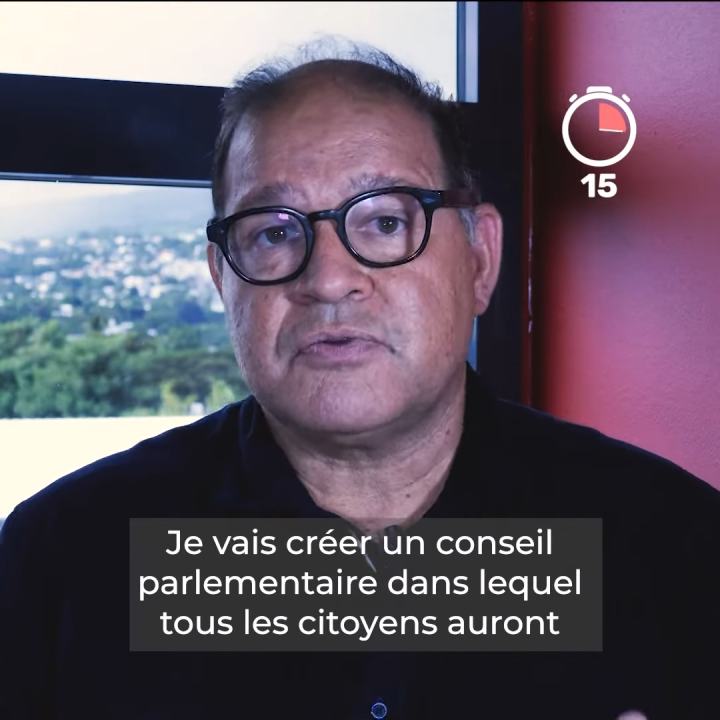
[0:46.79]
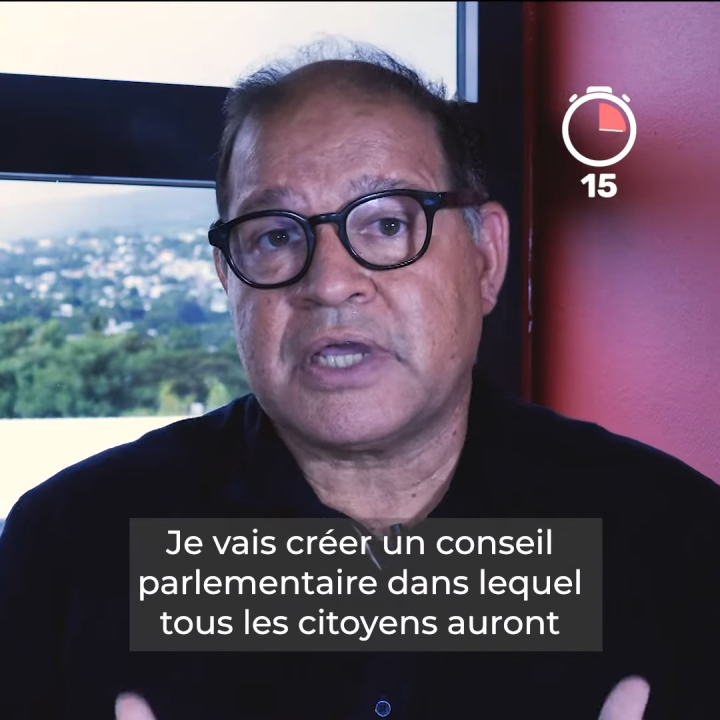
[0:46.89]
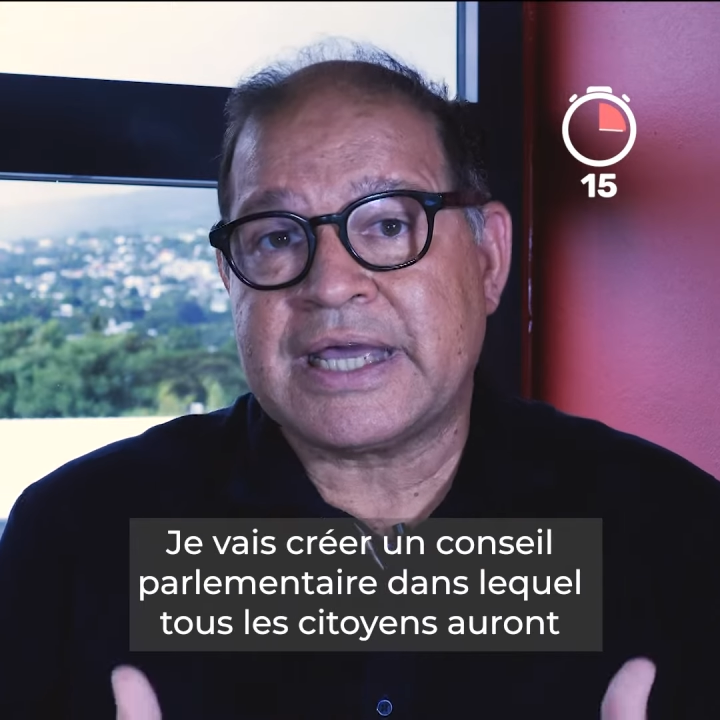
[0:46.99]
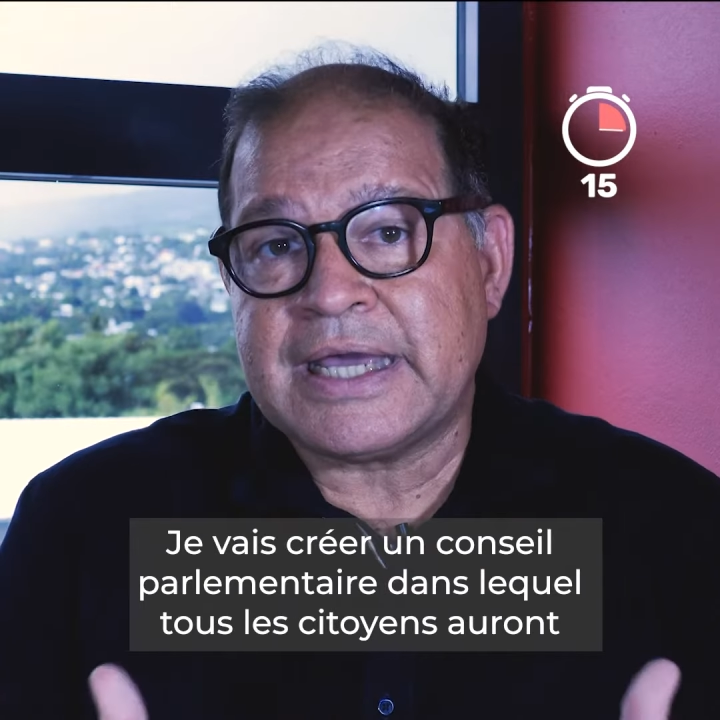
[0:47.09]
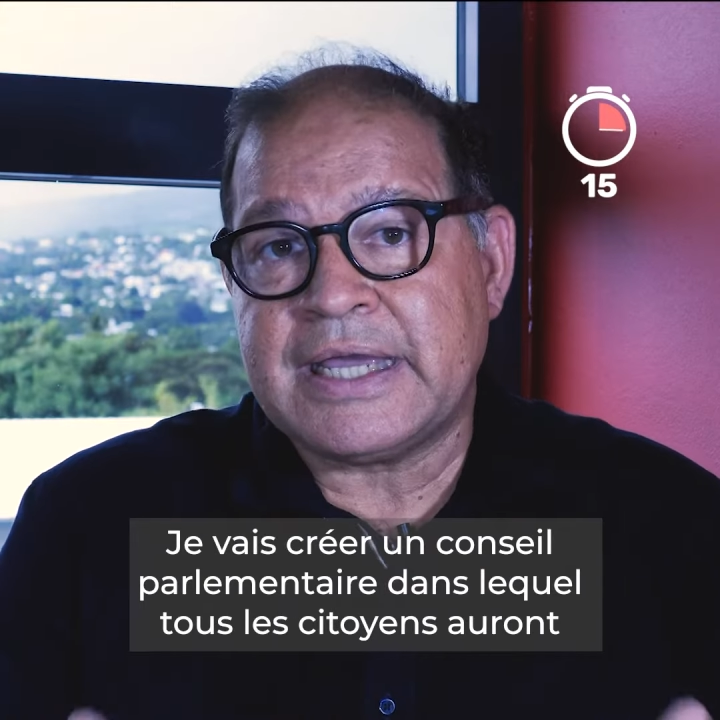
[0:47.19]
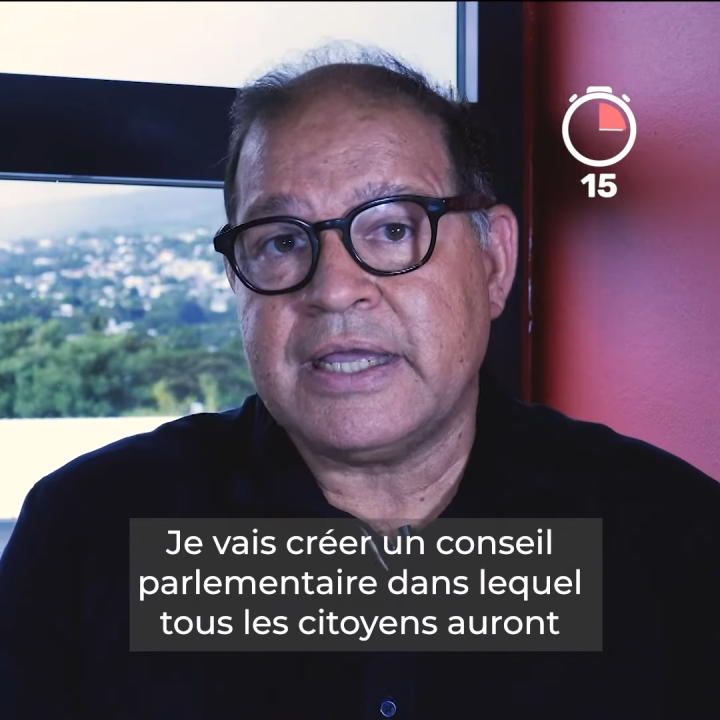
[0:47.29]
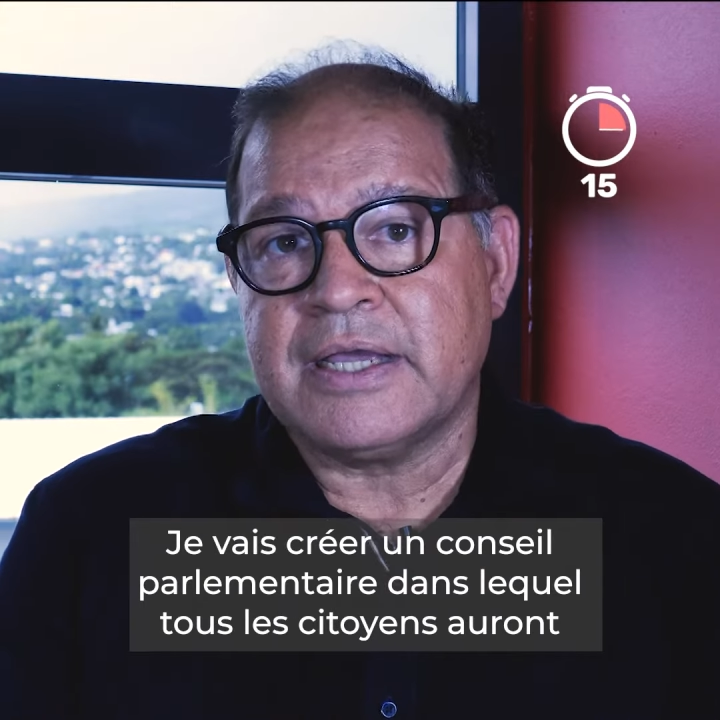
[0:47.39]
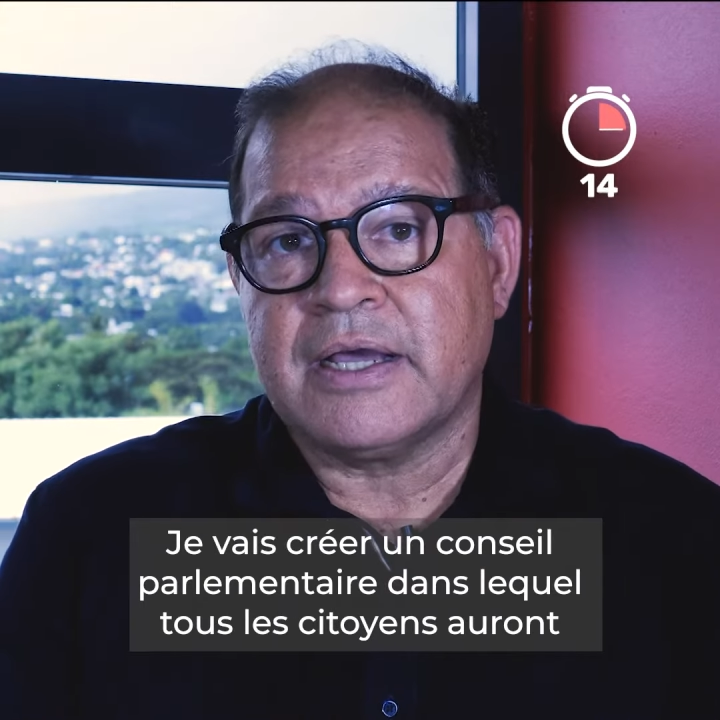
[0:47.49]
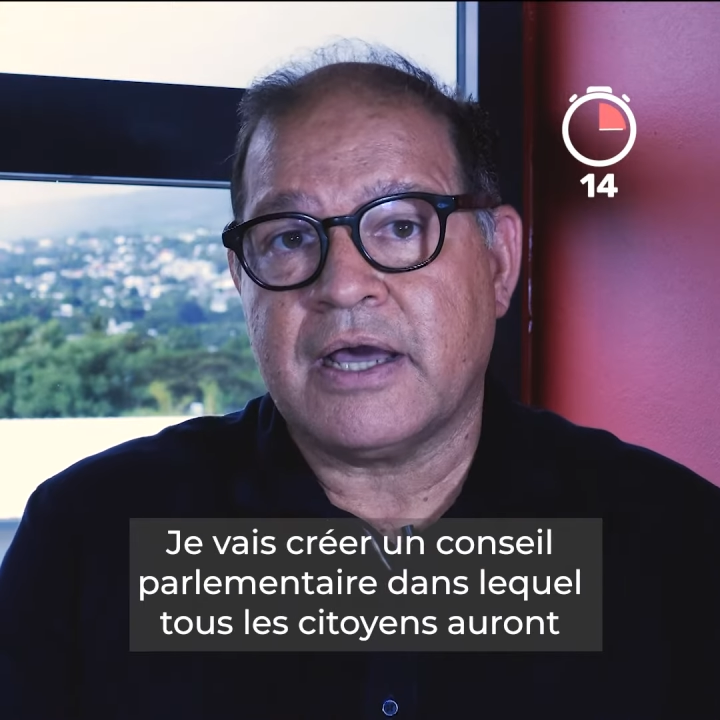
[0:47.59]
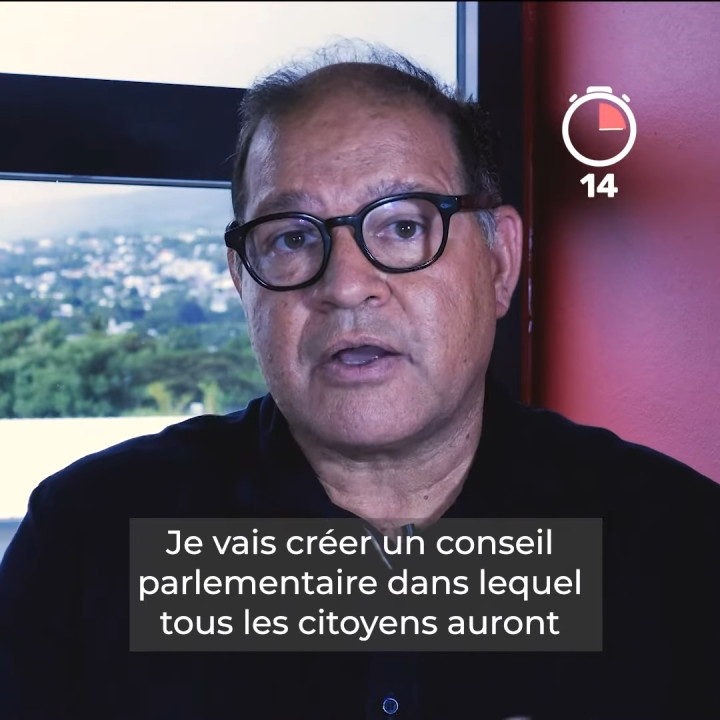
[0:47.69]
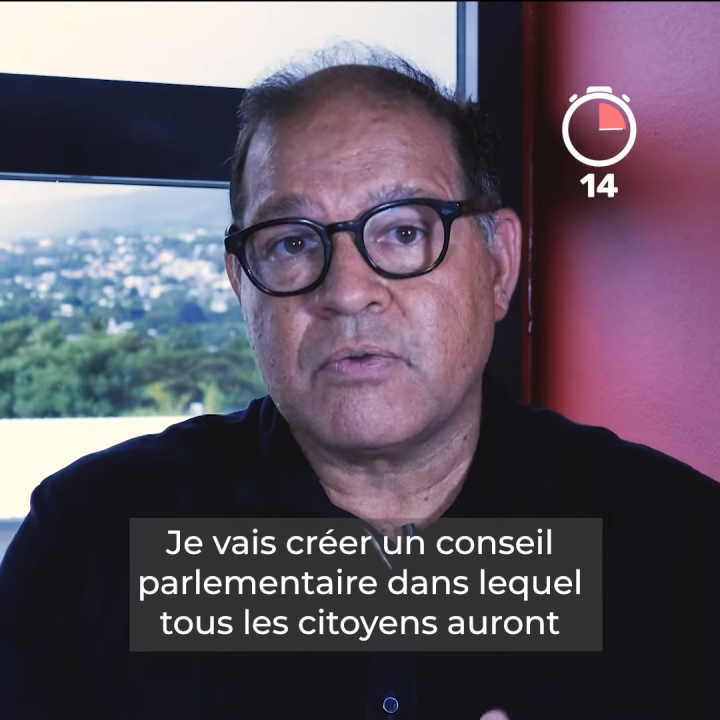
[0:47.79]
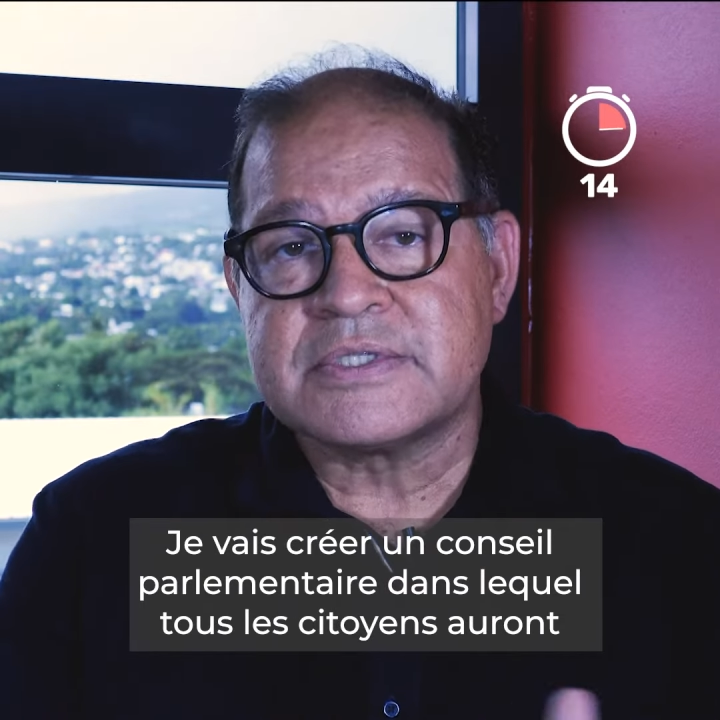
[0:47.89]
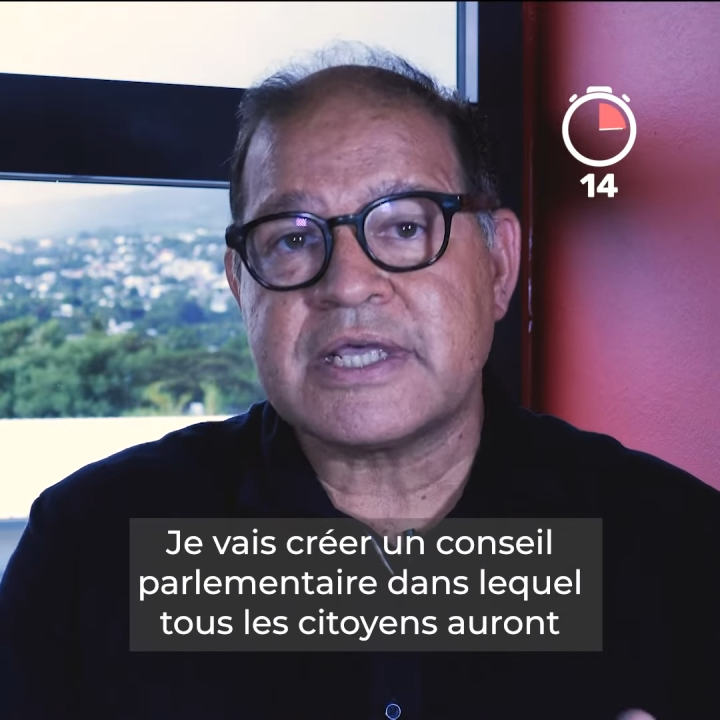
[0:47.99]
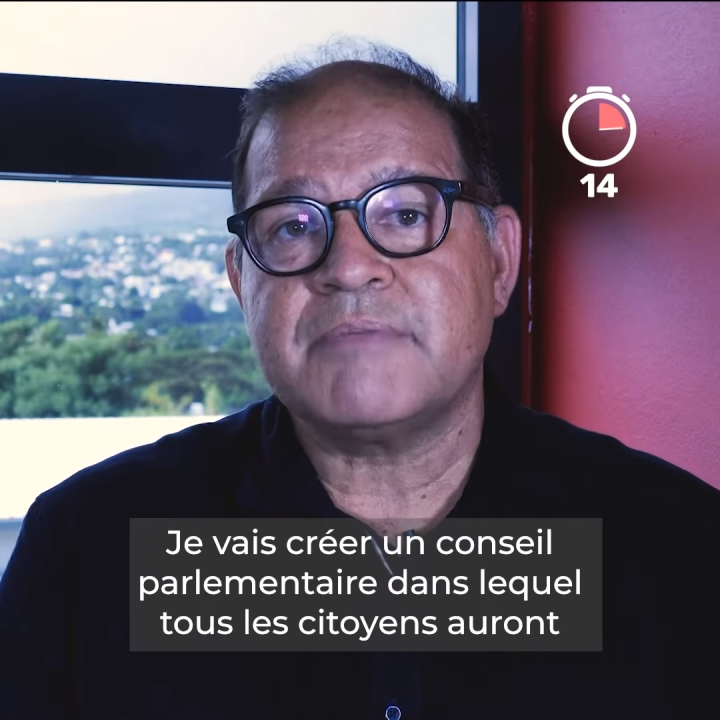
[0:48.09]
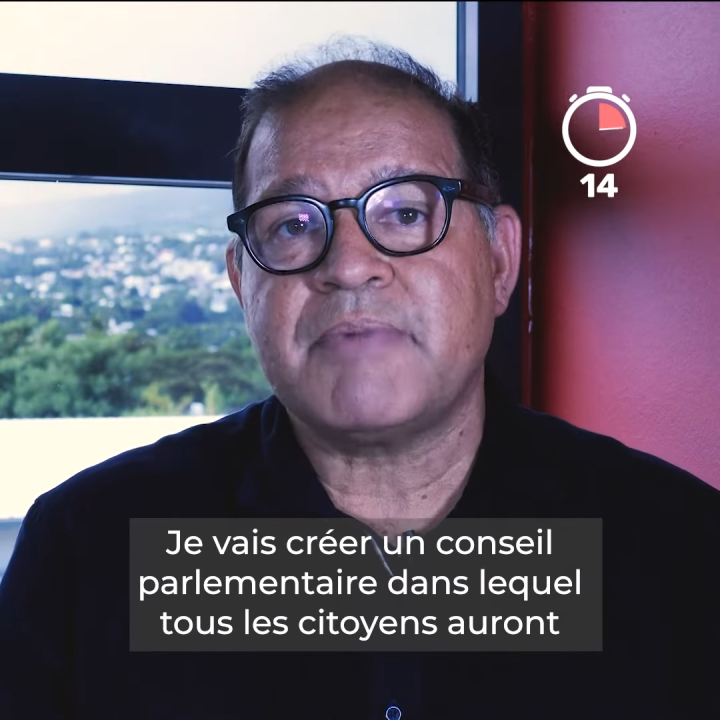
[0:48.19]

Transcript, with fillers: Je vais créer un conseil